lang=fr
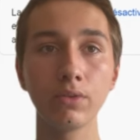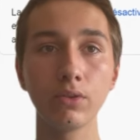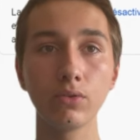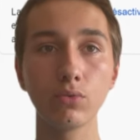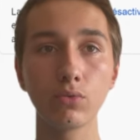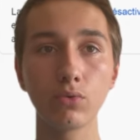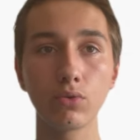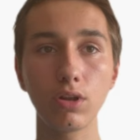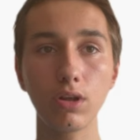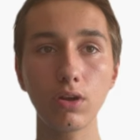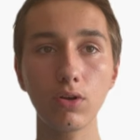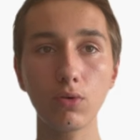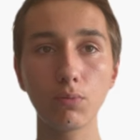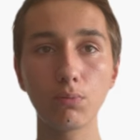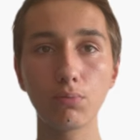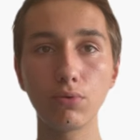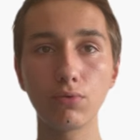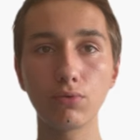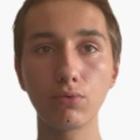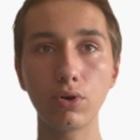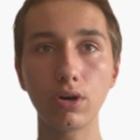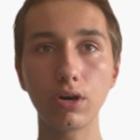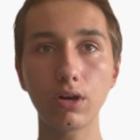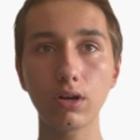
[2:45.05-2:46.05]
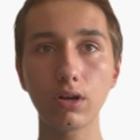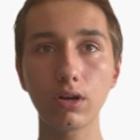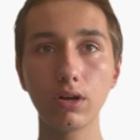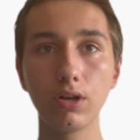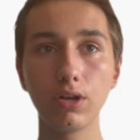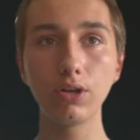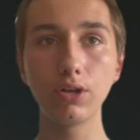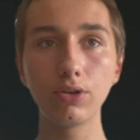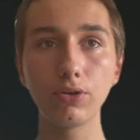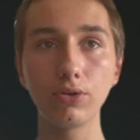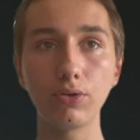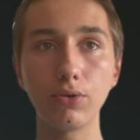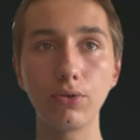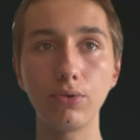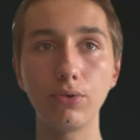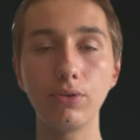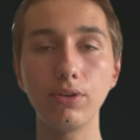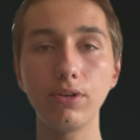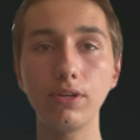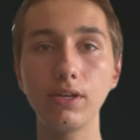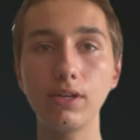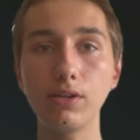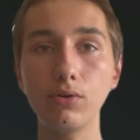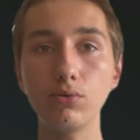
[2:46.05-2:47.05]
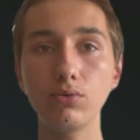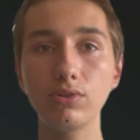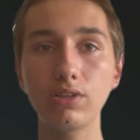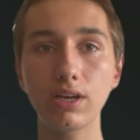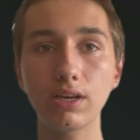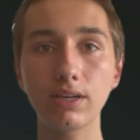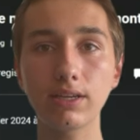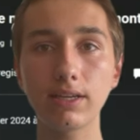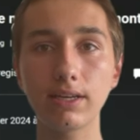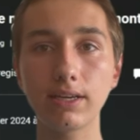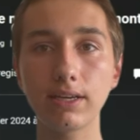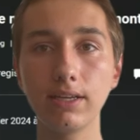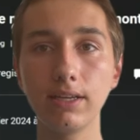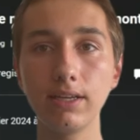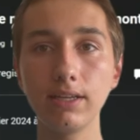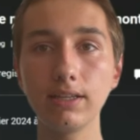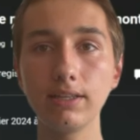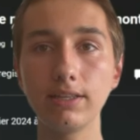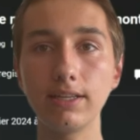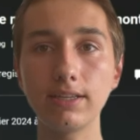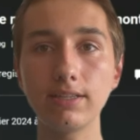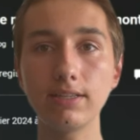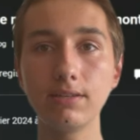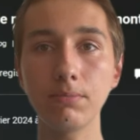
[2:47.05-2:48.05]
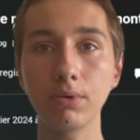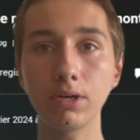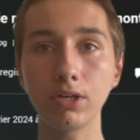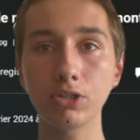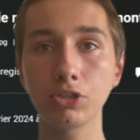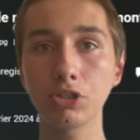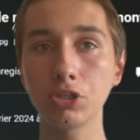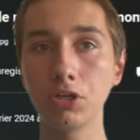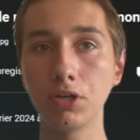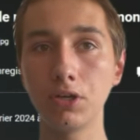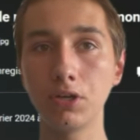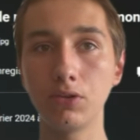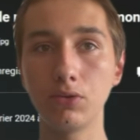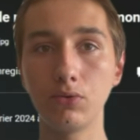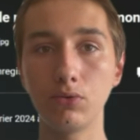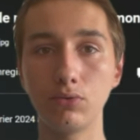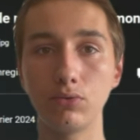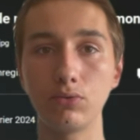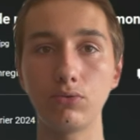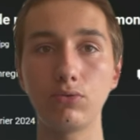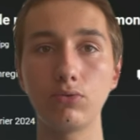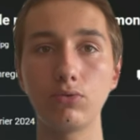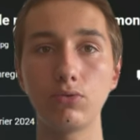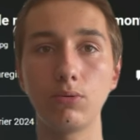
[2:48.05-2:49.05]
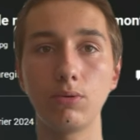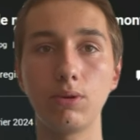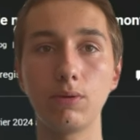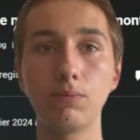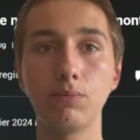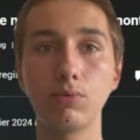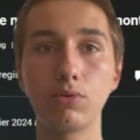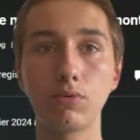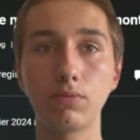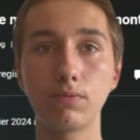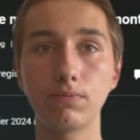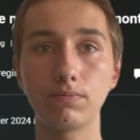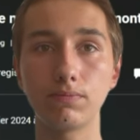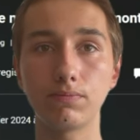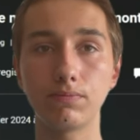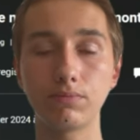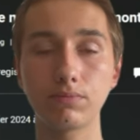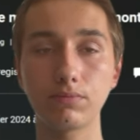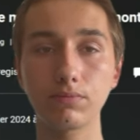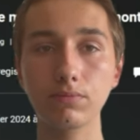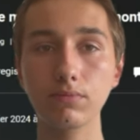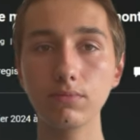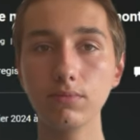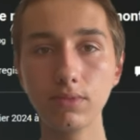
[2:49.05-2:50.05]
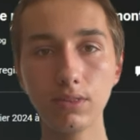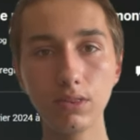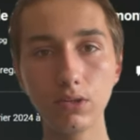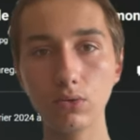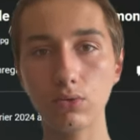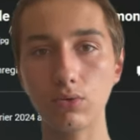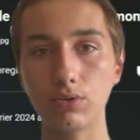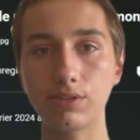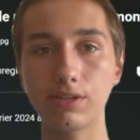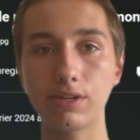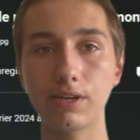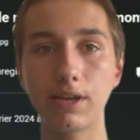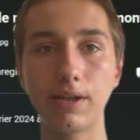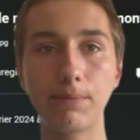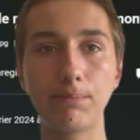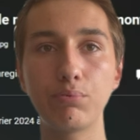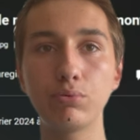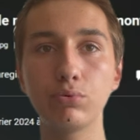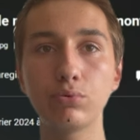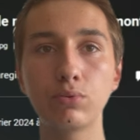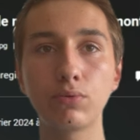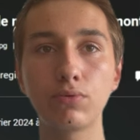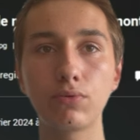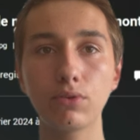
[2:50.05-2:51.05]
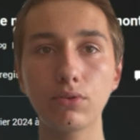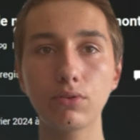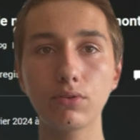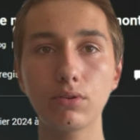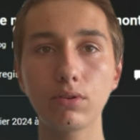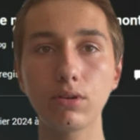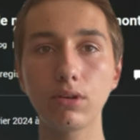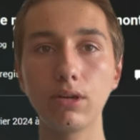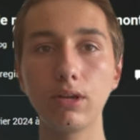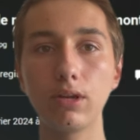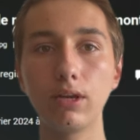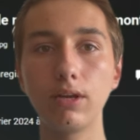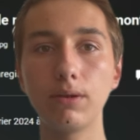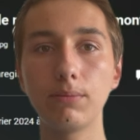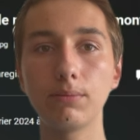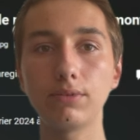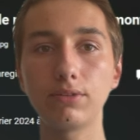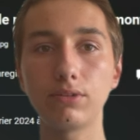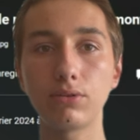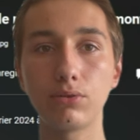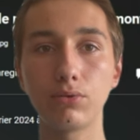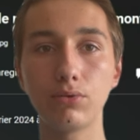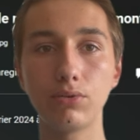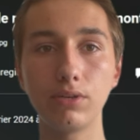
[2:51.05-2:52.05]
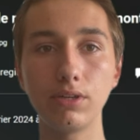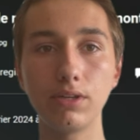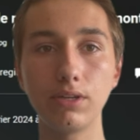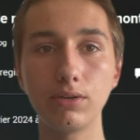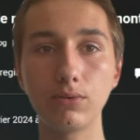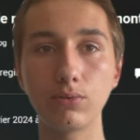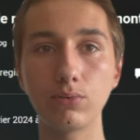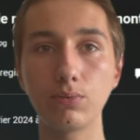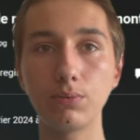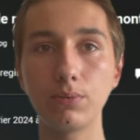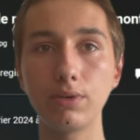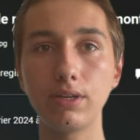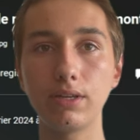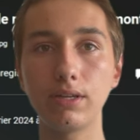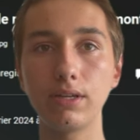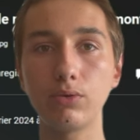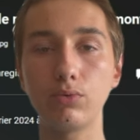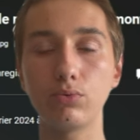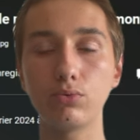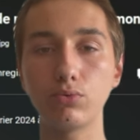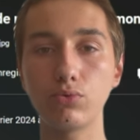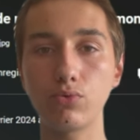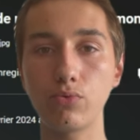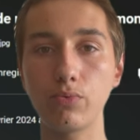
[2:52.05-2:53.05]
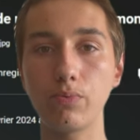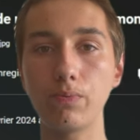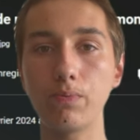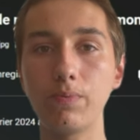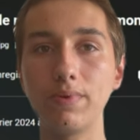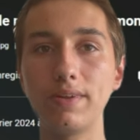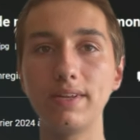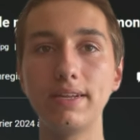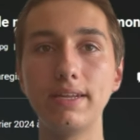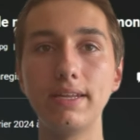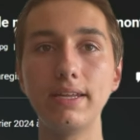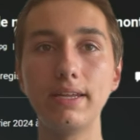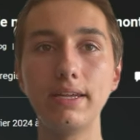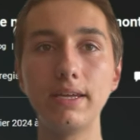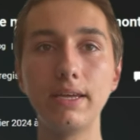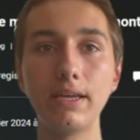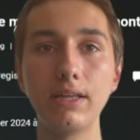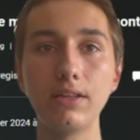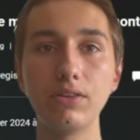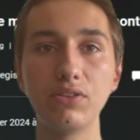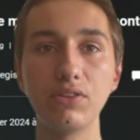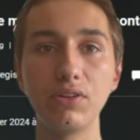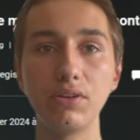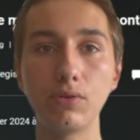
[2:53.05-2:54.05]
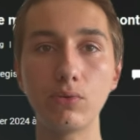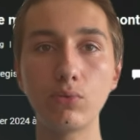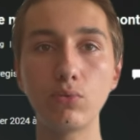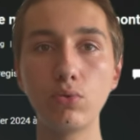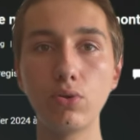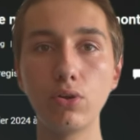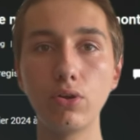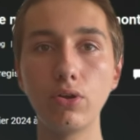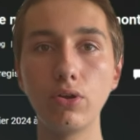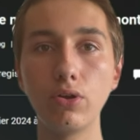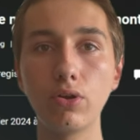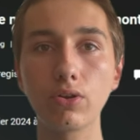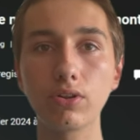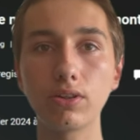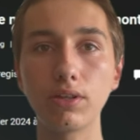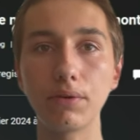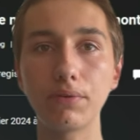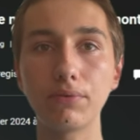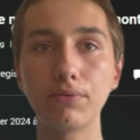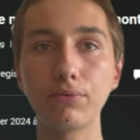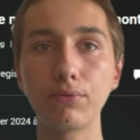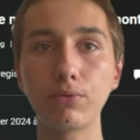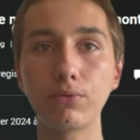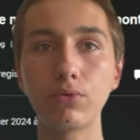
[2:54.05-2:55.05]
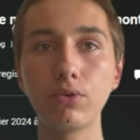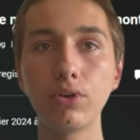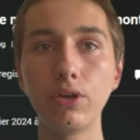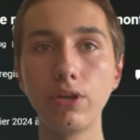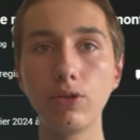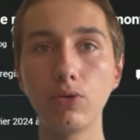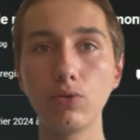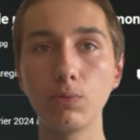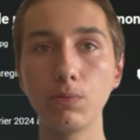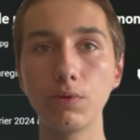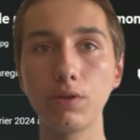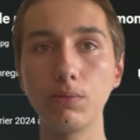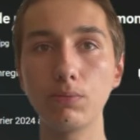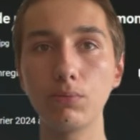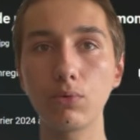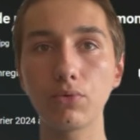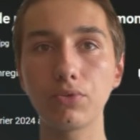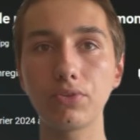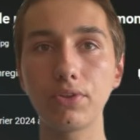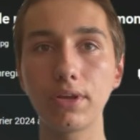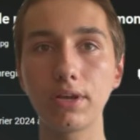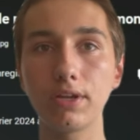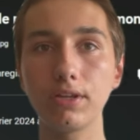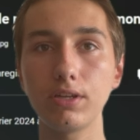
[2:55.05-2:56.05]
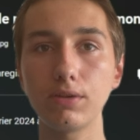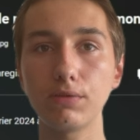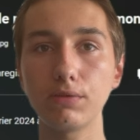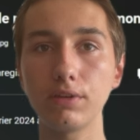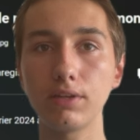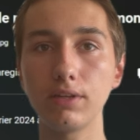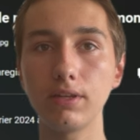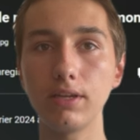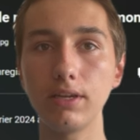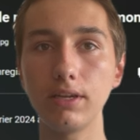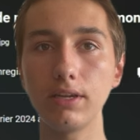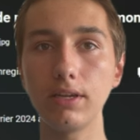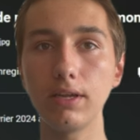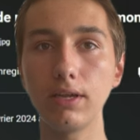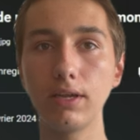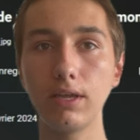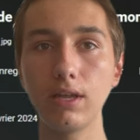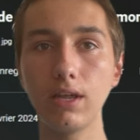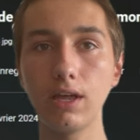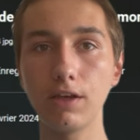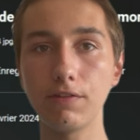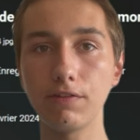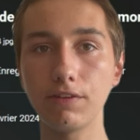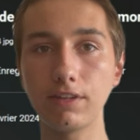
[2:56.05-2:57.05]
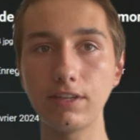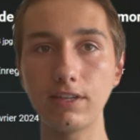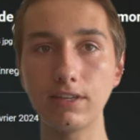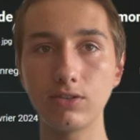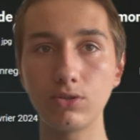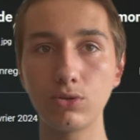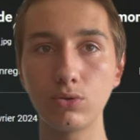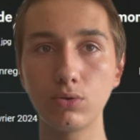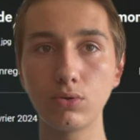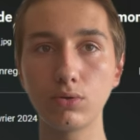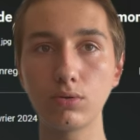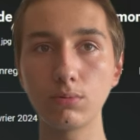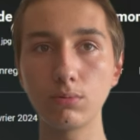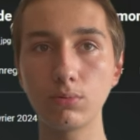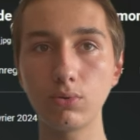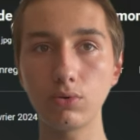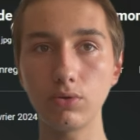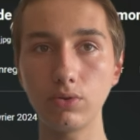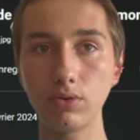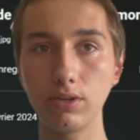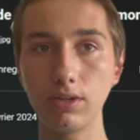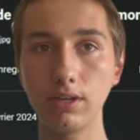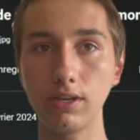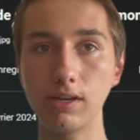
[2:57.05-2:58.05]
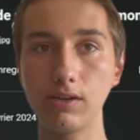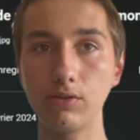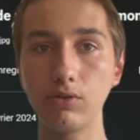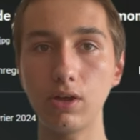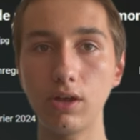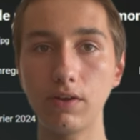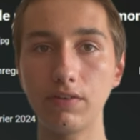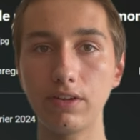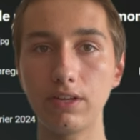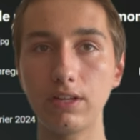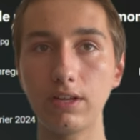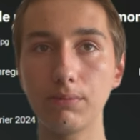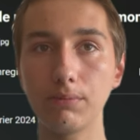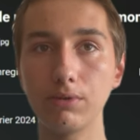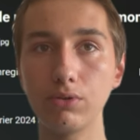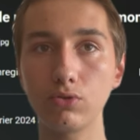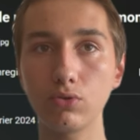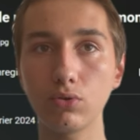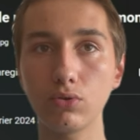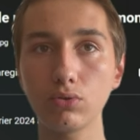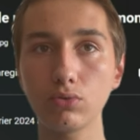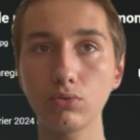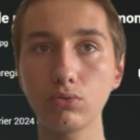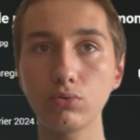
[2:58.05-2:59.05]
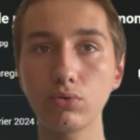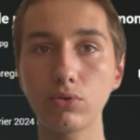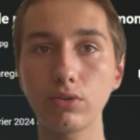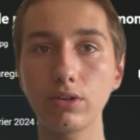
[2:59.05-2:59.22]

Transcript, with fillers: Donc là, on peut voir qu'il nous a créé des images. Donc complètement on va dire, époustouflante, parce qu'il nous met, il nous met des, des, couleurs, des fonds, il nous met une montagne avec des, avec des ombres, il a, avec la maison, tout en